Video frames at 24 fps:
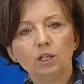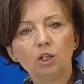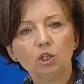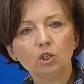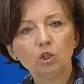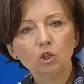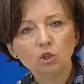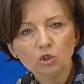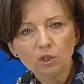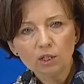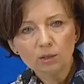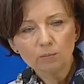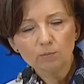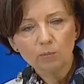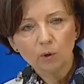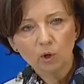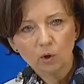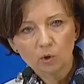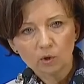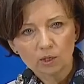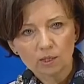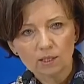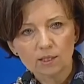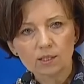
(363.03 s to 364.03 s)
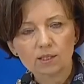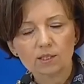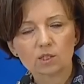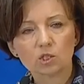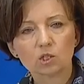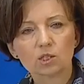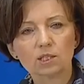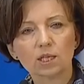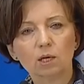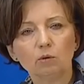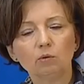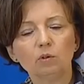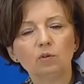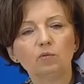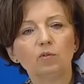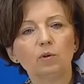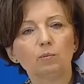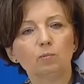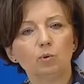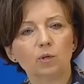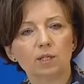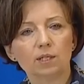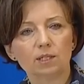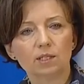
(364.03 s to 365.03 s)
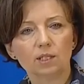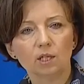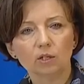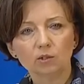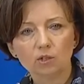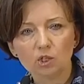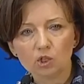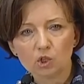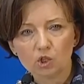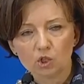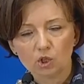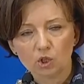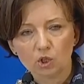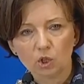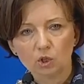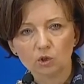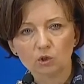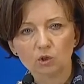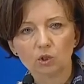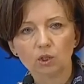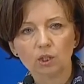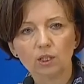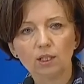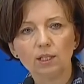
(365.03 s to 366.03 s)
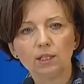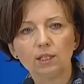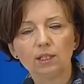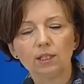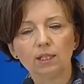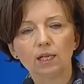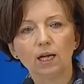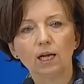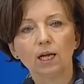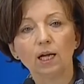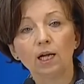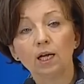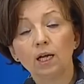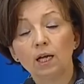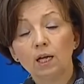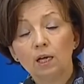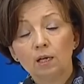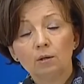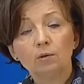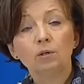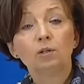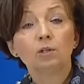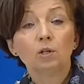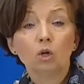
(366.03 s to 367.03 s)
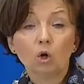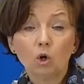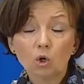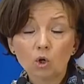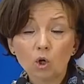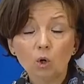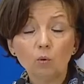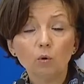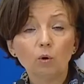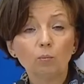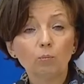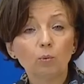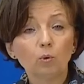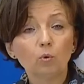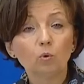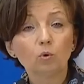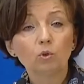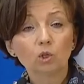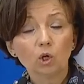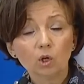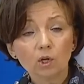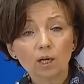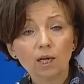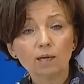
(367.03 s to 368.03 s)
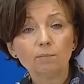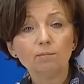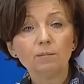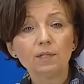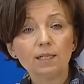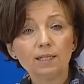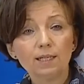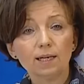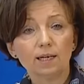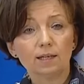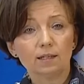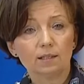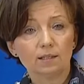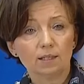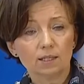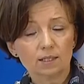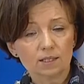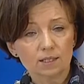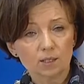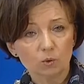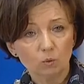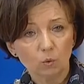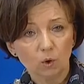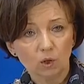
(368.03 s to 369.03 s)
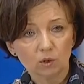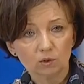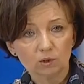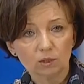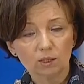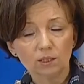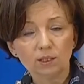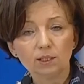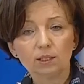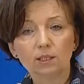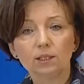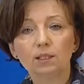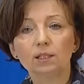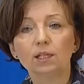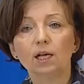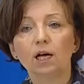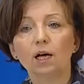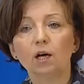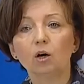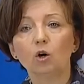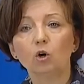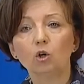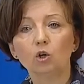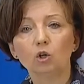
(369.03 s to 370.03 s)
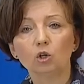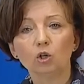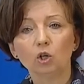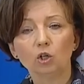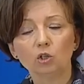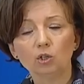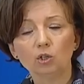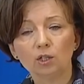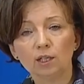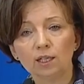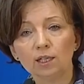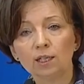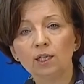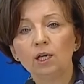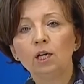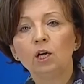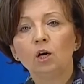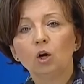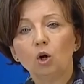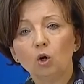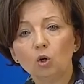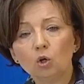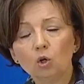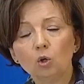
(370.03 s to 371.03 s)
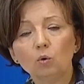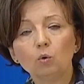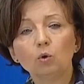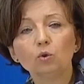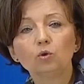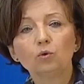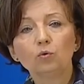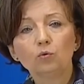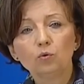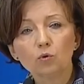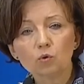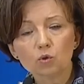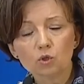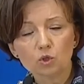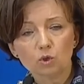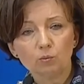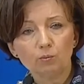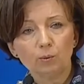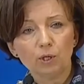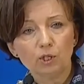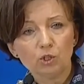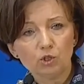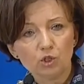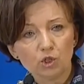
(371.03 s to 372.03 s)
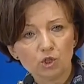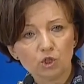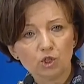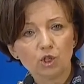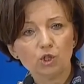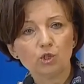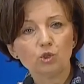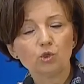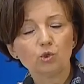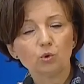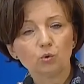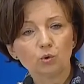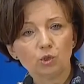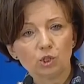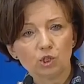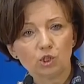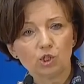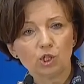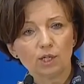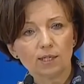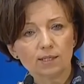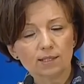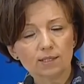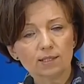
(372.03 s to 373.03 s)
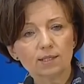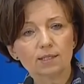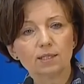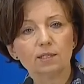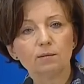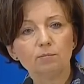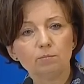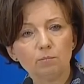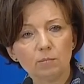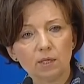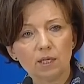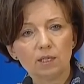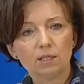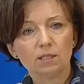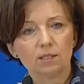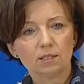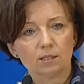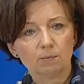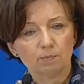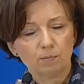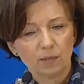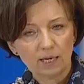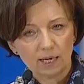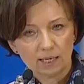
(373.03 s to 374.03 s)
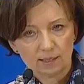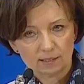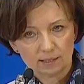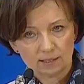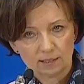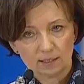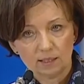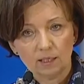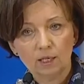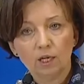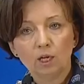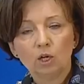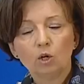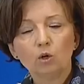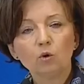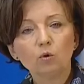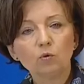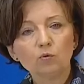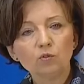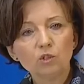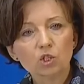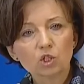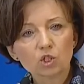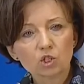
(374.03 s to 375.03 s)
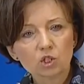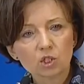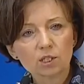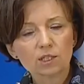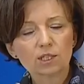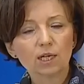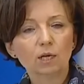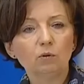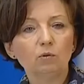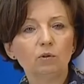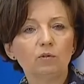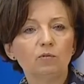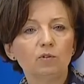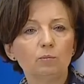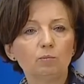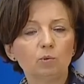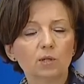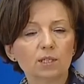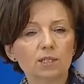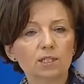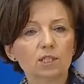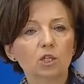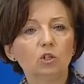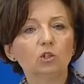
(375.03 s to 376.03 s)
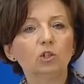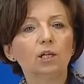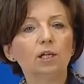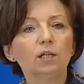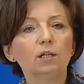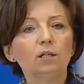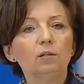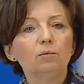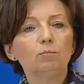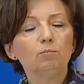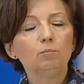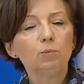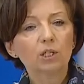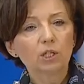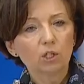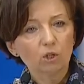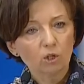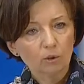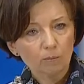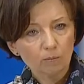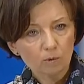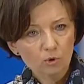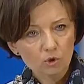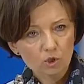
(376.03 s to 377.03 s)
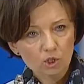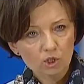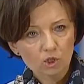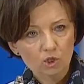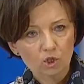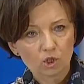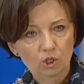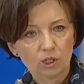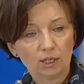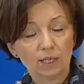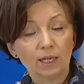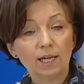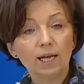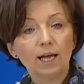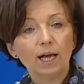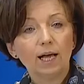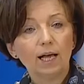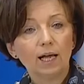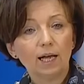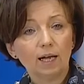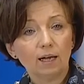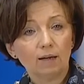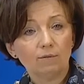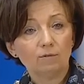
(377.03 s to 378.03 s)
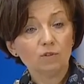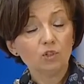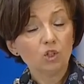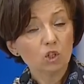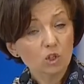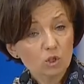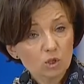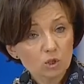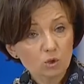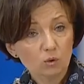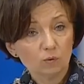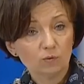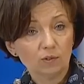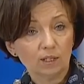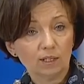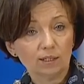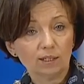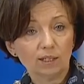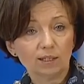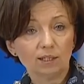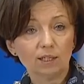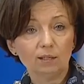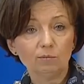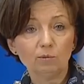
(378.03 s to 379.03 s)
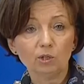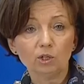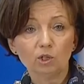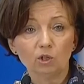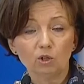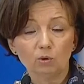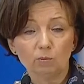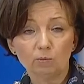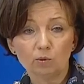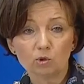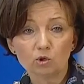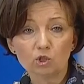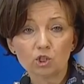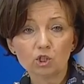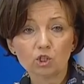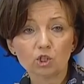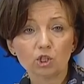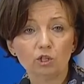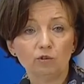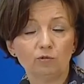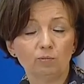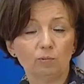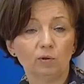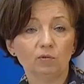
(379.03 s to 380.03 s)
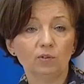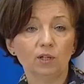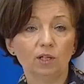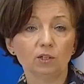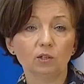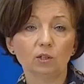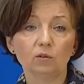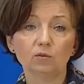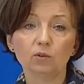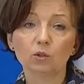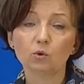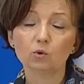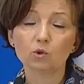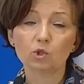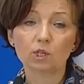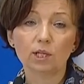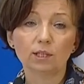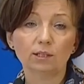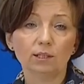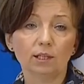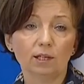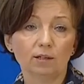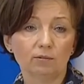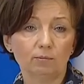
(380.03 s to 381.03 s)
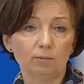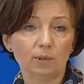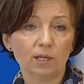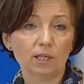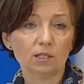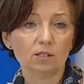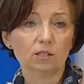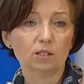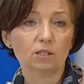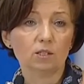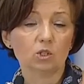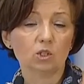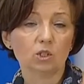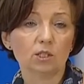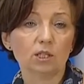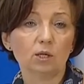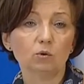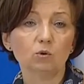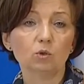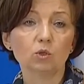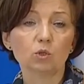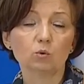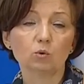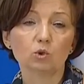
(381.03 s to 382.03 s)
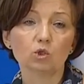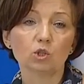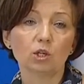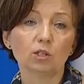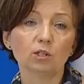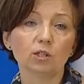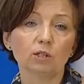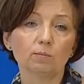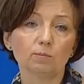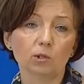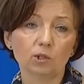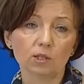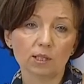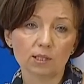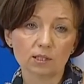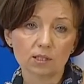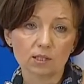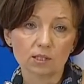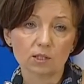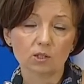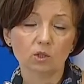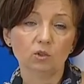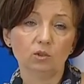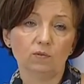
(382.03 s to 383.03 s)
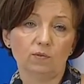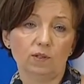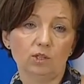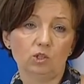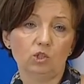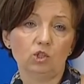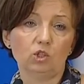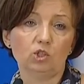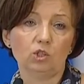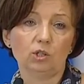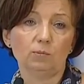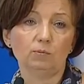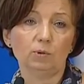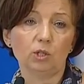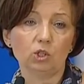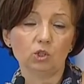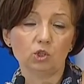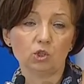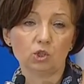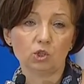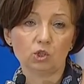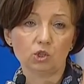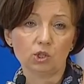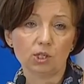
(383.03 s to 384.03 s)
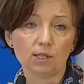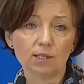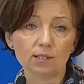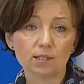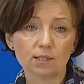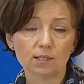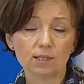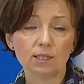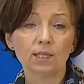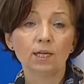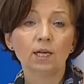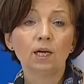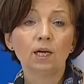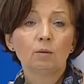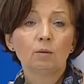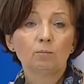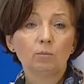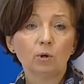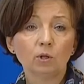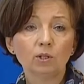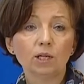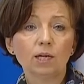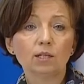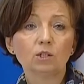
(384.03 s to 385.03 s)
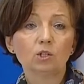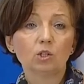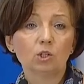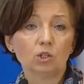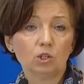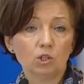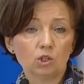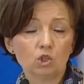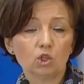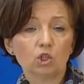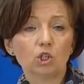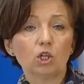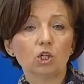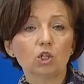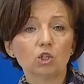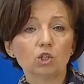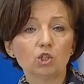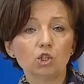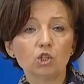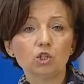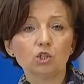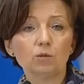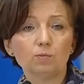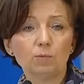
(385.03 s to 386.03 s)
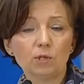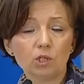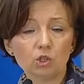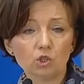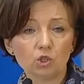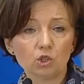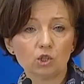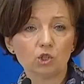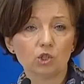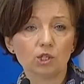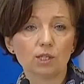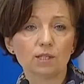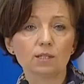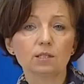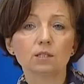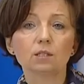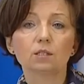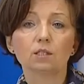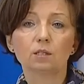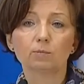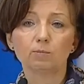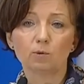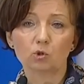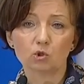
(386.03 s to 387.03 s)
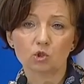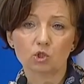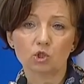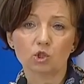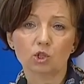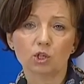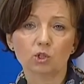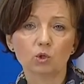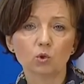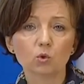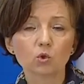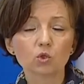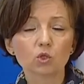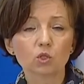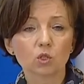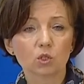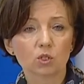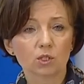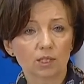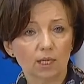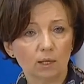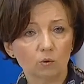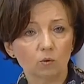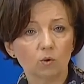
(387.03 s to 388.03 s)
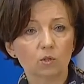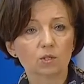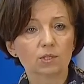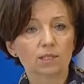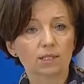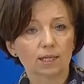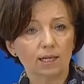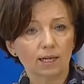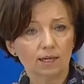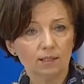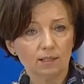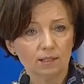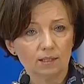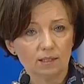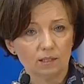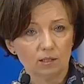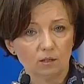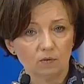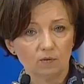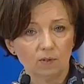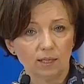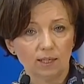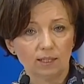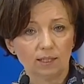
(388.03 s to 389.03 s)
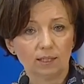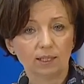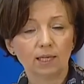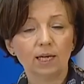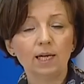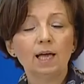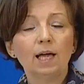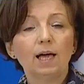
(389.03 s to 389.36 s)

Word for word: I do tej pory zostały wypłacone środki na e, około 1,5 miliarda złotych na ochronę około 250 tysięcy miejsc pracy. Również zostały wypłacone mikropożyczki, a wniosków na takie mikropożyczki w powiatowych urzędach pracy zostało złożonych ponad 125 tysięcy, ponad 45 tysięcy tych pożyczek już zostało zrealizowanych.